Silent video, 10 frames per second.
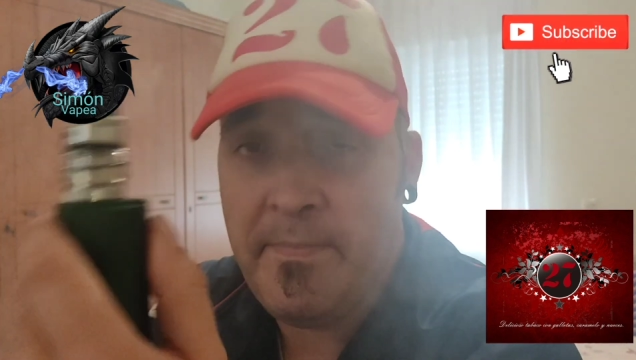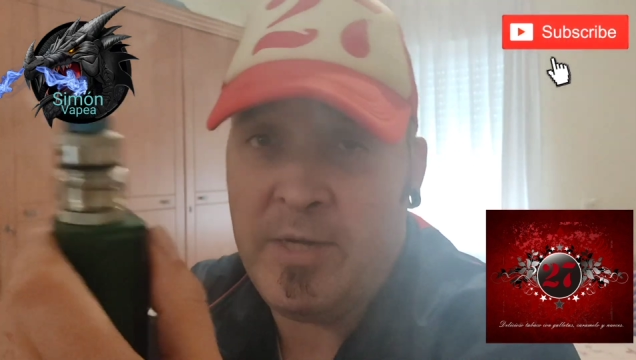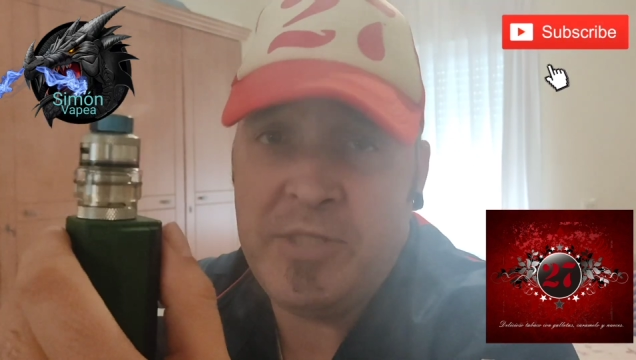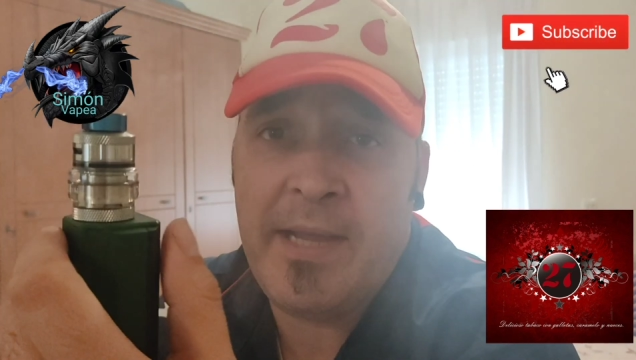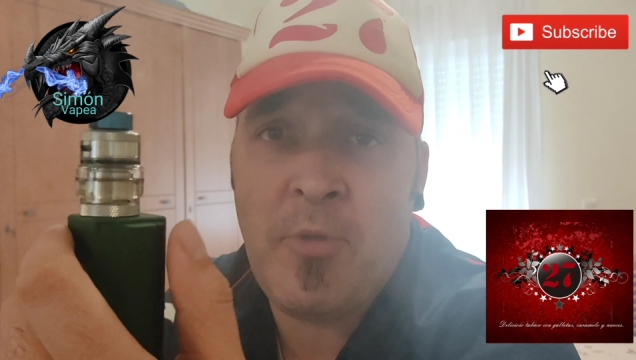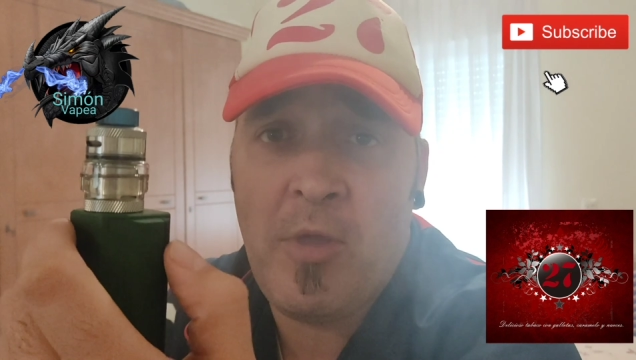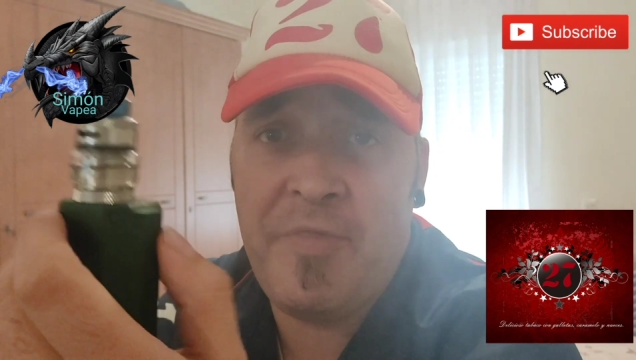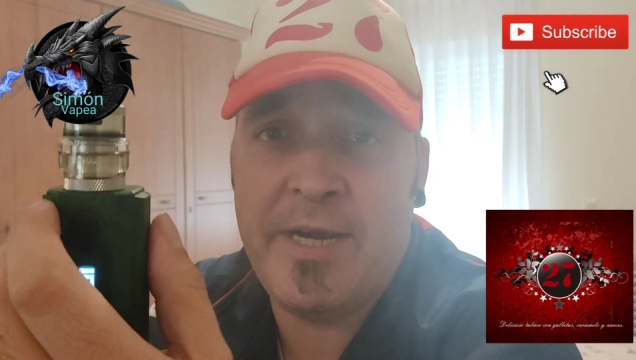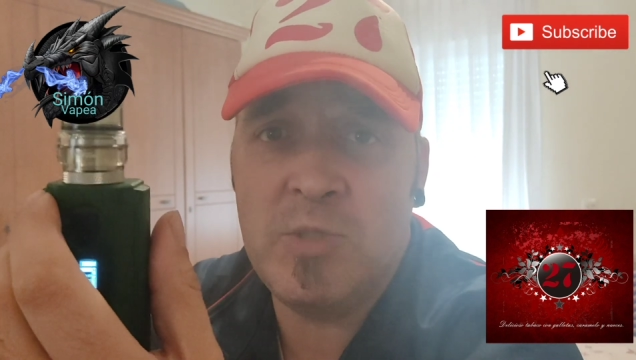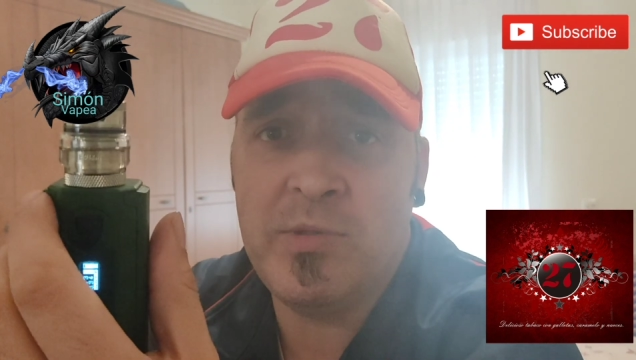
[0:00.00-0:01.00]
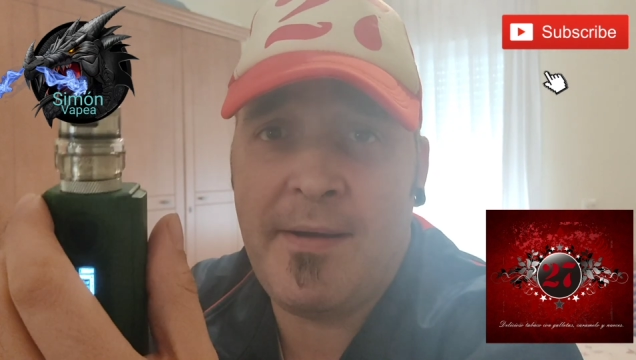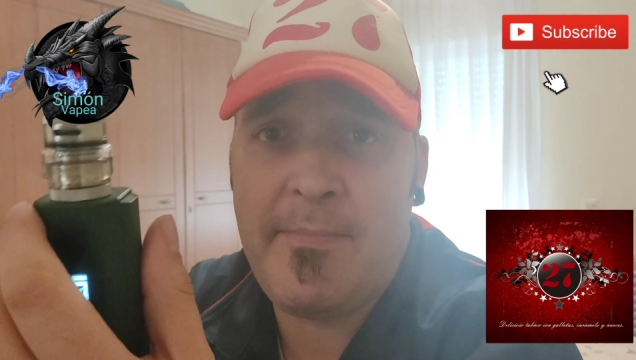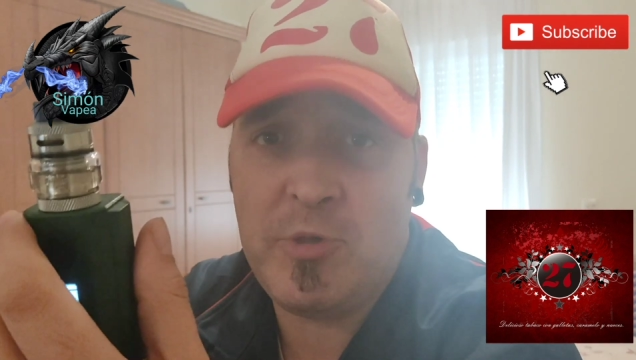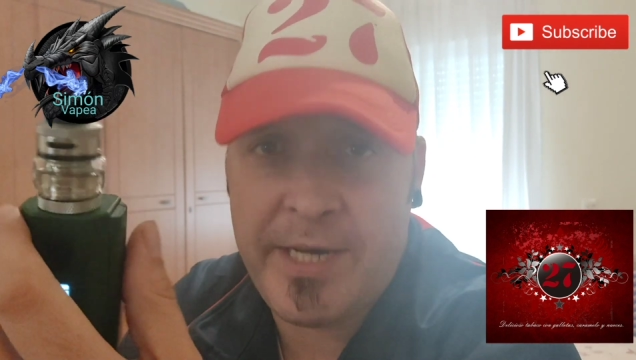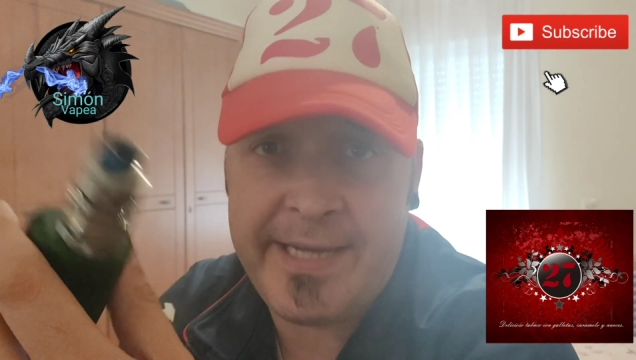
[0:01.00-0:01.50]
Pero sí que puedo decir que es un
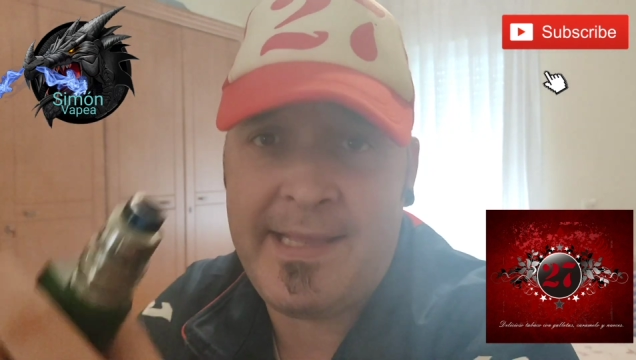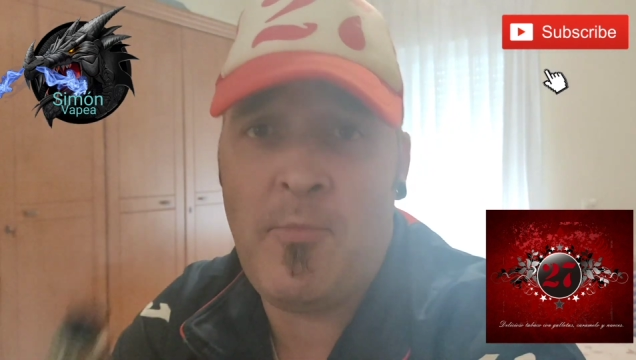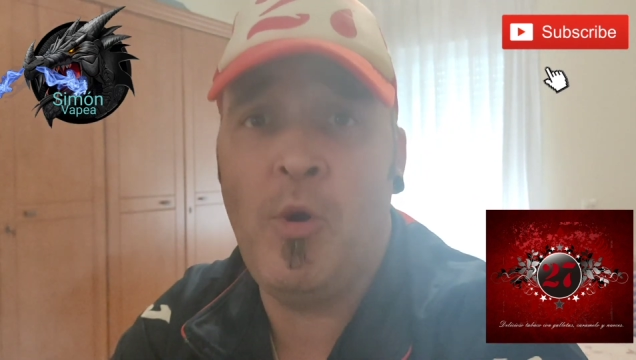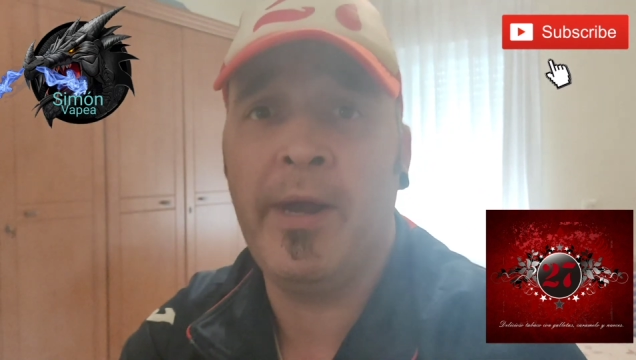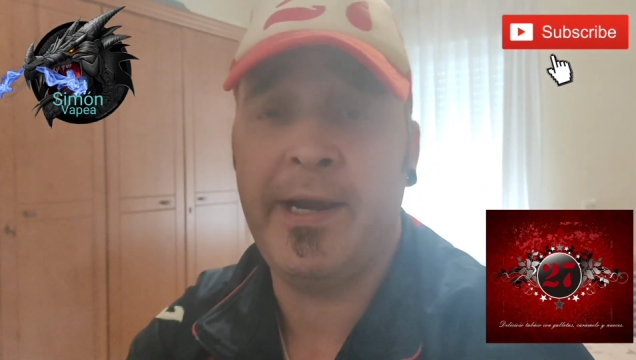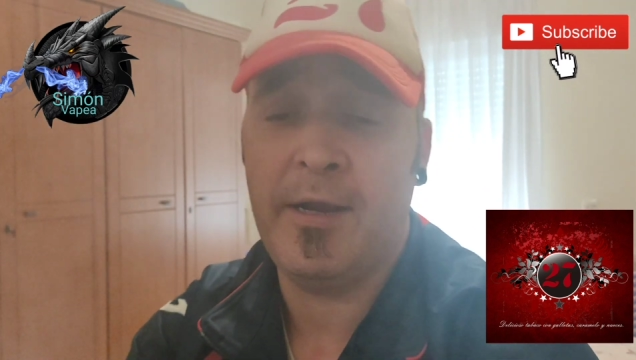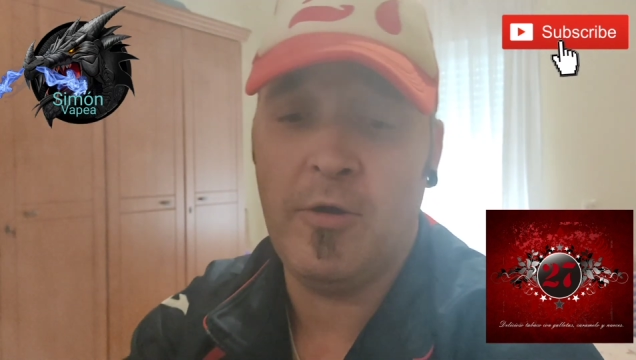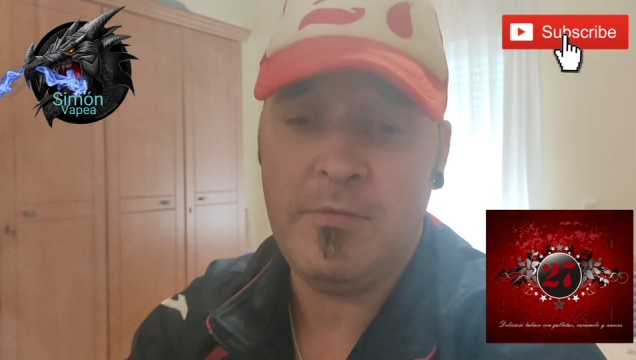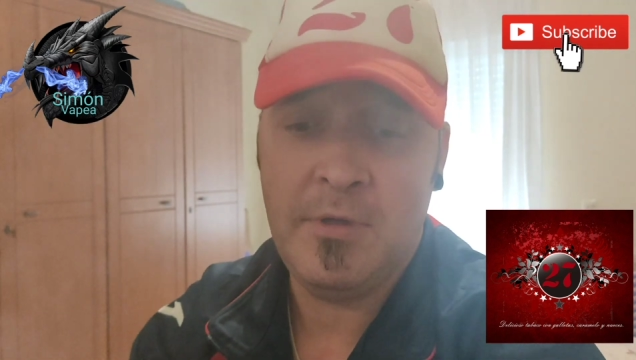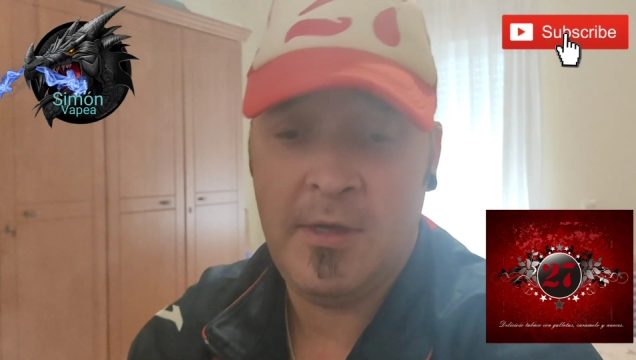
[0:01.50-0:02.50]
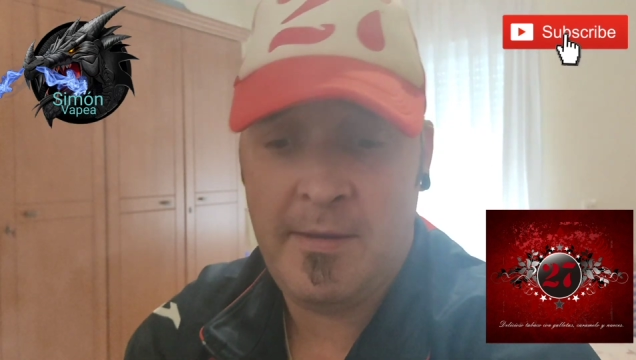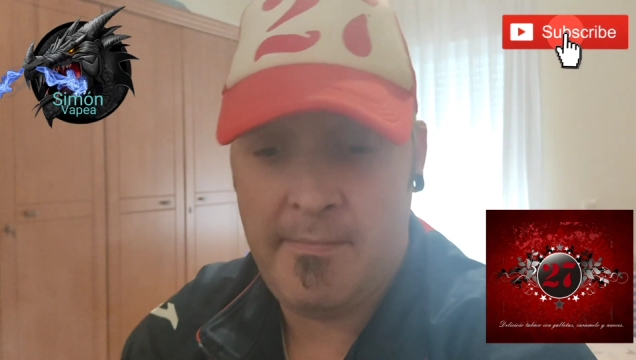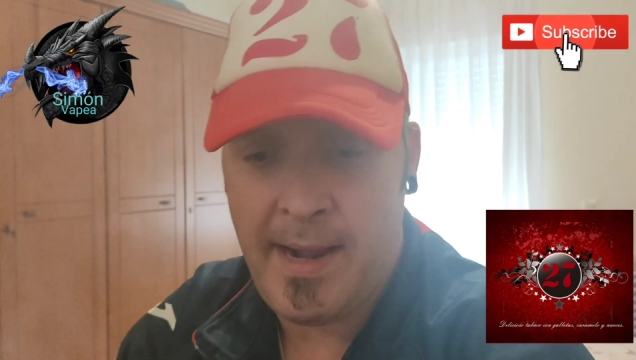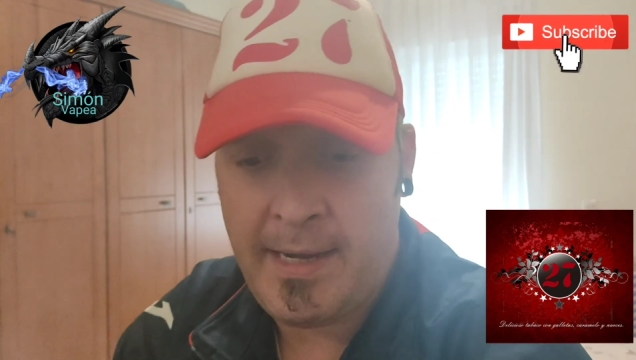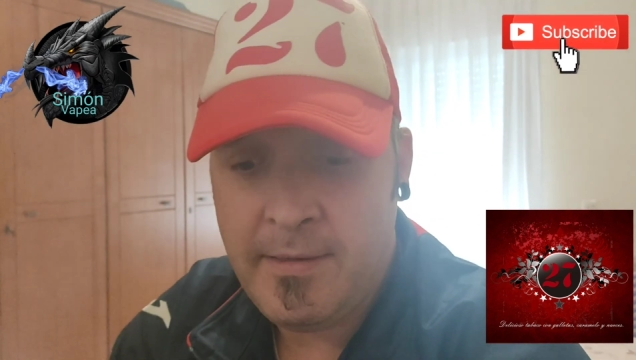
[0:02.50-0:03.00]
tabapostre que está muy rico,
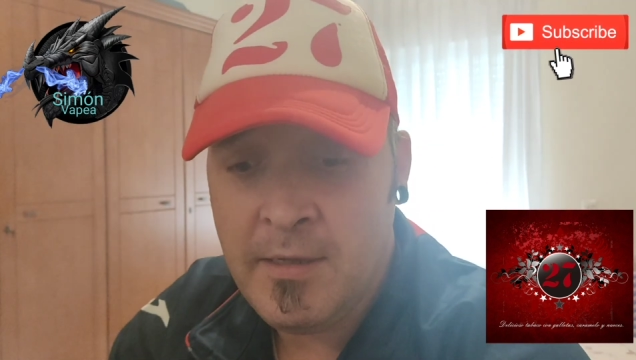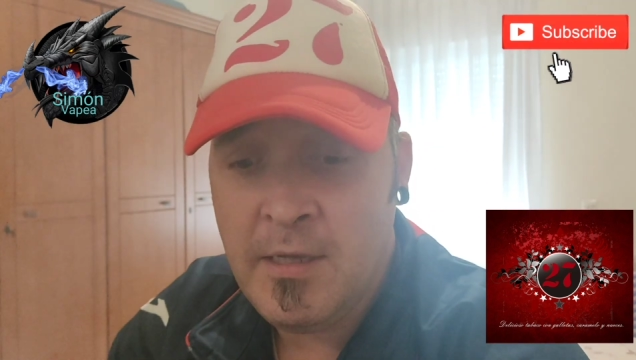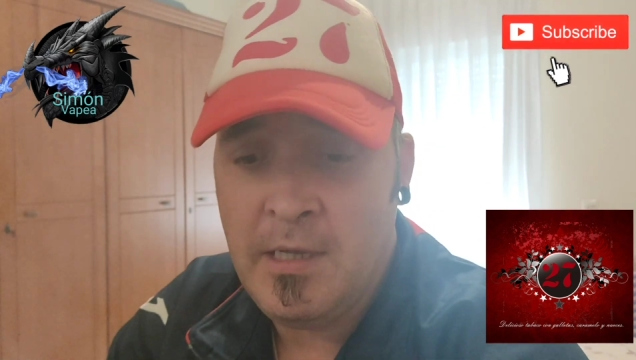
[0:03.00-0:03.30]
¿vale?